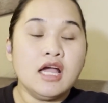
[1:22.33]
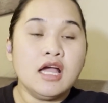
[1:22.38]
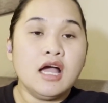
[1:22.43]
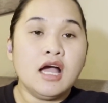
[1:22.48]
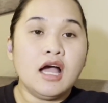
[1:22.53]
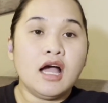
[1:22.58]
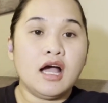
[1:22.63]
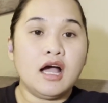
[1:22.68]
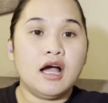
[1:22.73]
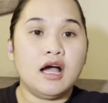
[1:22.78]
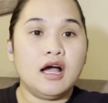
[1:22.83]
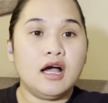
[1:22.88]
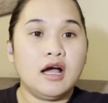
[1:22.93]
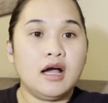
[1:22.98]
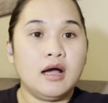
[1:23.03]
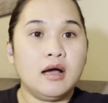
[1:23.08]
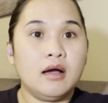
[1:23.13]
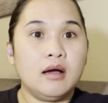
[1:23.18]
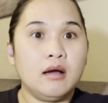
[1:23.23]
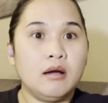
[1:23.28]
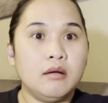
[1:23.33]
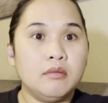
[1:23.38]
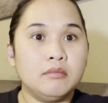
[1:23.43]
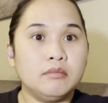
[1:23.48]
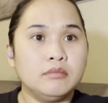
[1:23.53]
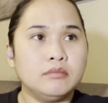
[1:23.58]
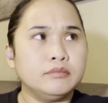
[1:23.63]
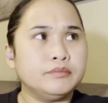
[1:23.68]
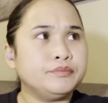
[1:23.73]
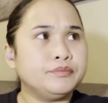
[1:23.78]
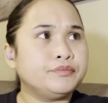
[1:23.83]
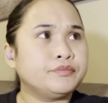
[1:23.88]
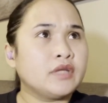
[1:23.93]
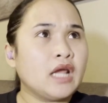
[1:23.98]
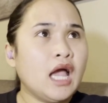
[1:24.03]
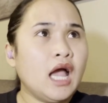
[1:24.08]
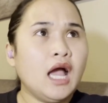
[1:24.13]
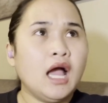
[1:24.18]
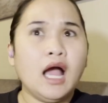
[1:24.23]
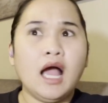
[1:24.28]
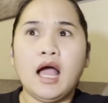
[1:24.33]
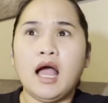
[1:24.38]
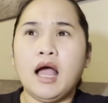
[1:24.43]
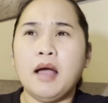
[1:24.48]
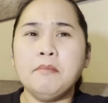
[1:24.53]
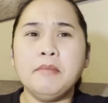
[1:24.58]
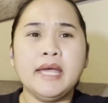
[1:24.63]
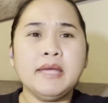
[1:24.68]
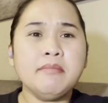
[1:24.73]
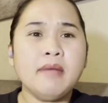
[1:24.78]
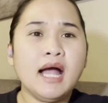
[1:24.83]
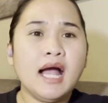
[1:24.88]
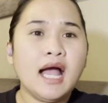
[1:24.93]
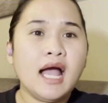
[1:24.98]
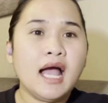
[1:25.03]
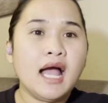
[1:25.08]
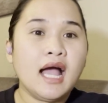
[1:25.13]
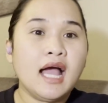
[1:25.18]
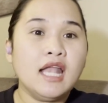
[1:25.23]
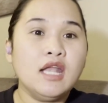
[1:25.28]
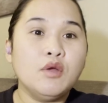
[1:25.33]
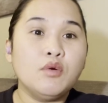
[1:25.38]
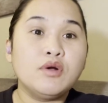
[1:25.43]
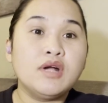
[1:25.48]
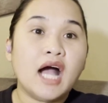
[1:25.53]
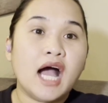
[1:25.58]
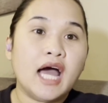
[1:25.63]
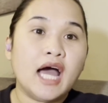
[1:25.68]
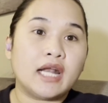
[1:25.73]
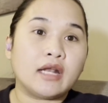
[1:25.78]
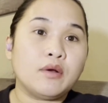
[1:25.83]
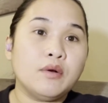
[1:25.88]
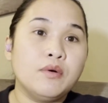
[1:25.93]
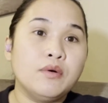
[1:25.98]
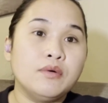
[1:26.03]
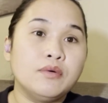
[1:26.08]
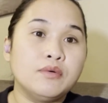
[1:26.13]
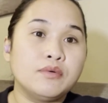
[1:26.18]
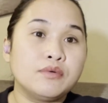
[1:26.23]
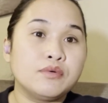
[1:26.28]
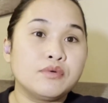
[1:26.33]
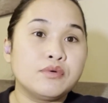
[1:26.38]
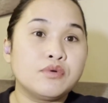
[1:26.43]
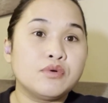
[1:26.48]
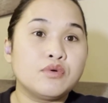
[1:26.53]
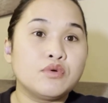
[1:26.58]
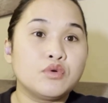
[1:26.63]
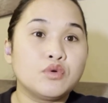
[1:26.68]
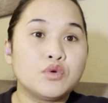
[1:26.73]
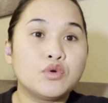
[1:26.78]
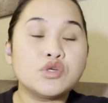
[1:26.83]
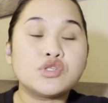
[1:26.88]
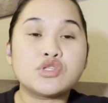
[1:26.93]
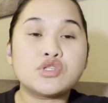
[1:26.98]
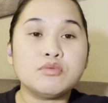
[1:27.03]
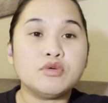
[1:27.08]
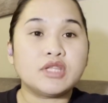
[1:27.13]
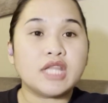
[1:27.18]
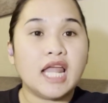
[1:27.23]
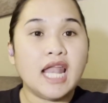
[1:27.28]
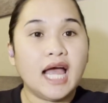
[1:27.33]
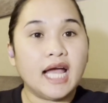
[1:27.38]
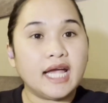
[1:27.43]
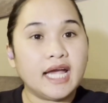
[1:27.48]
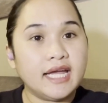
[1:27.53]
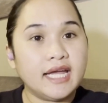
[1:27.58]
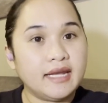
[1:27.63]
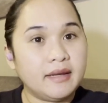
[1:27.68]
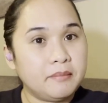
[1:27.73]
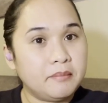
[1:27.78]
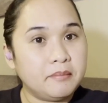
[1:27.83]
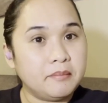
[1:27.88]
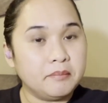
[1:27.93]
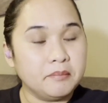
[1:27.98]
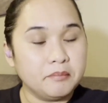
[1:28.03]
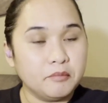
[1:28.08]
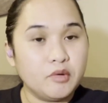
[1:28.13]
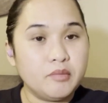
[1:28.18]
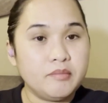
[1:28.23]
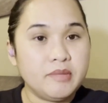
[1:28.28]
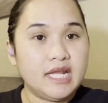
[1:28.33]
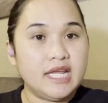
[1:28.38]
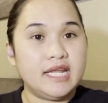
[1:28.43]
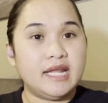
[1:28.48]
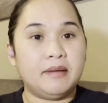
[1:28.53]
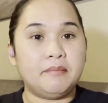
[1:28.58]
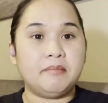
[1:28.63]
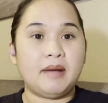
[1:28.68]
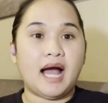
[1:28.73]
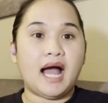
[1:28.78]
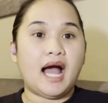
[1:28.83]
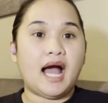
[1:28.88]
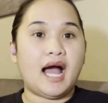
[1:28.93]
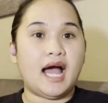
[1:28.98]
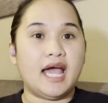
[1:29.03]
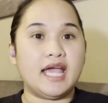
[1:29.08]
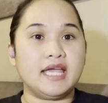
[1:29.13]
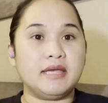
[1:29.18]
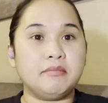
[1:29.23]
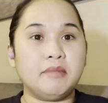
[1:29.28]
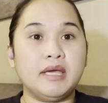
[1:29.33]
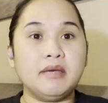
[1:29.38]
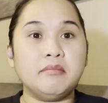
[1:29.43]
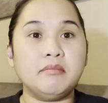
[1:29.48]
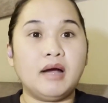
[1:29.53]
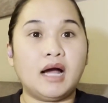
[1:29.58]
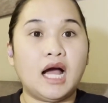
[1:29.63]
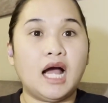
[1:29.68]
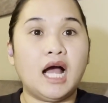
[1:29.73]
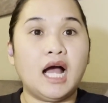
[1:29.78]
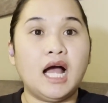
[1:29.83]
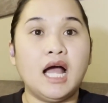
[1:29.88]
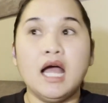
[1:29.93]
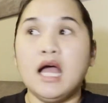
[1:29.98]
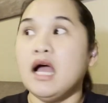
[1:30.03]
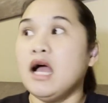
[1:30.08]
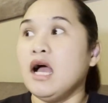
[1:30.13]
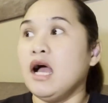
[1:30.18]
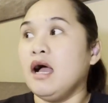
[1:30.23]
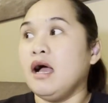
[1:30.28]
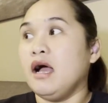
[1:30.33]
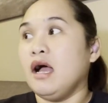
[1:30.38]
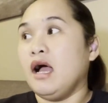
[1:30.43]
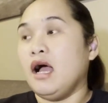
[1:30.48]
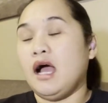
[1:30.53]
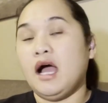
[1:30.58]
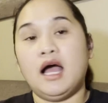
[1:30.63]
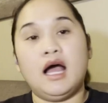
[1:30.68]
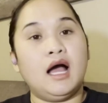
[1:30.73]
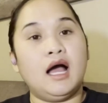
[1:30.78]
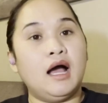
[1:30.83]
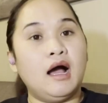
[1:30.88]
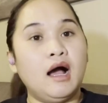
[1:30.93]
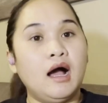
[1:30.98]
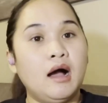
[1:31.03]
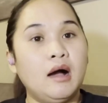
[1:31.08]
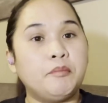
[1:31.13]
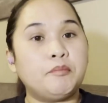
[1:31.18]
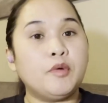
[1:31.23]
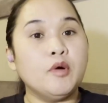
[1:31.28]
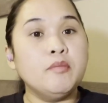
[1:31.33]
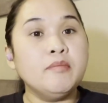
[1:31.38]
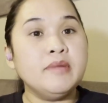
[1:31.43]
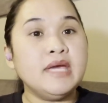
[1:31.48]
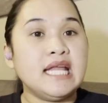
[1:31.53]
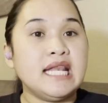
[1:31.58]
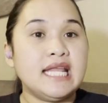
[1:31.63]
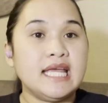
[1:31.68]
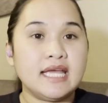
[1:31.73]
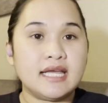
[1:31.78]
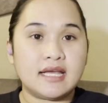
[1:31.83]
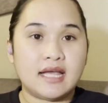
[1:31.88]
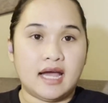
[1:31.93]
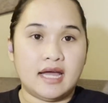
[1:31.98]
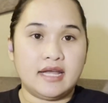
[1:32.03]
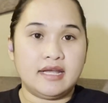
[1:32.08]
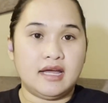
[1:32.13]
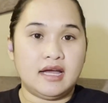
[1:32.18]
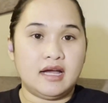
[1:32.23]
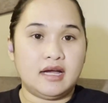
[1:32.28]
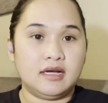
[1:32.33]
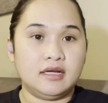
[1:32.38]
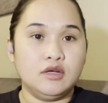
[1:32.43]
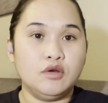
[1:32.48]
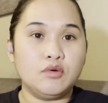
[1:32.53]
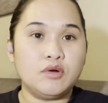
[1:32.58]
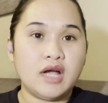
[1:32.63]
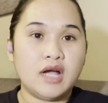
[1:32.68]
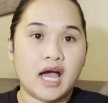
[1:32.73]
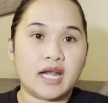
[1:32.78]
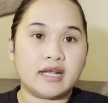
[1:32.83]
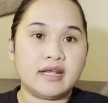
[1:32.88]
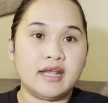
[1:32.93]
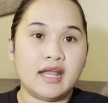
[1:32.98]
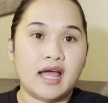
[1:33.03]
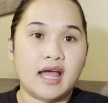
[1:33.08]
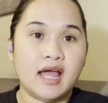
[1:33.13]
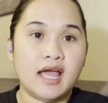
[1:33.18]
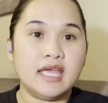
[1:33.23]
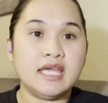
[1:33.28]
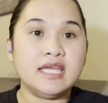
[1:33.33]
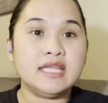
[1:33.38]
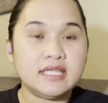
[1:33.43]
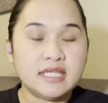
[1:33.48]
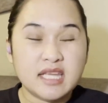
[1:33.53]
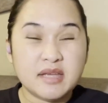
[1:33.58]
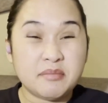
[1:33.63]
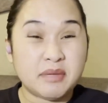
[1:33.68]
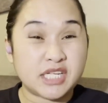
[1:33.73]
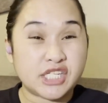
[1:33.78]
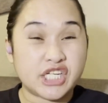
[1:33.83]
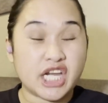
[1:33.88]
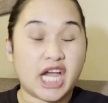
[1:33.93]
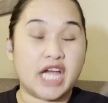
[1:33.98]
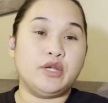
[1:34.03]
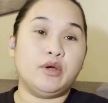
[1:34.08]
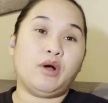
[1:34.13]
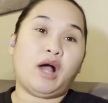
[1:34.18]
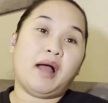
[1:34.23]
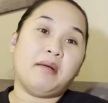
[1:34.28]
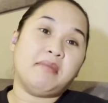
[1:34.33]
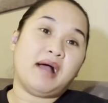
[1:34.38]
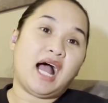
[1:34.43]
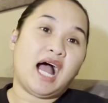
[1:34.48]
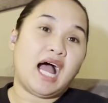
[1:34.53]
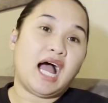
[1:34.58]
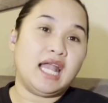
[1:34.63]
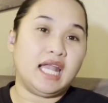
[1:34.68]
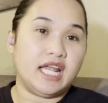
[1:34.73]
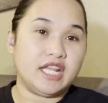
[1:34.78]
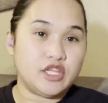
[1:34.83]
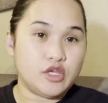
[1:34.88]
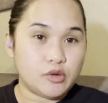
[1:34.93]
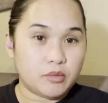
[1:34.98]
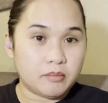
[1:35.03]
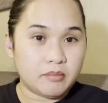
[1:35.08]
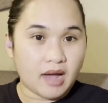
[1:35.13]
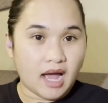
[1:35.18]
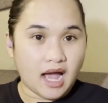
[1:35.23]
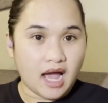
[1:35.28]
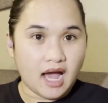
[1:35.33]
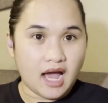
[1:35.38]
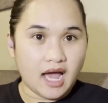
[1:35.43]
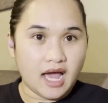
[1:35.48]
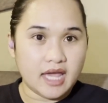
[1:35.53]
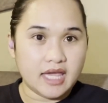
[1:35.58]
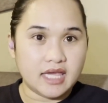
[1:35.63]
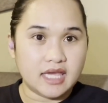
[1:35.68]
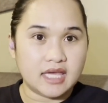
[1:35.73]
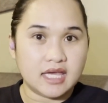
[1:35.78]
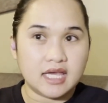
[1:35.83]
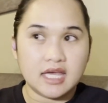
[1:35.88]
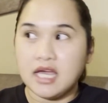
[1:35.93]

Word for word: Um, may mga lugar kung gusto mo talaga ng bumili ng bahay, may mga uh, pumili ka ng lugar na hindi masyado kamahalan yung bahay.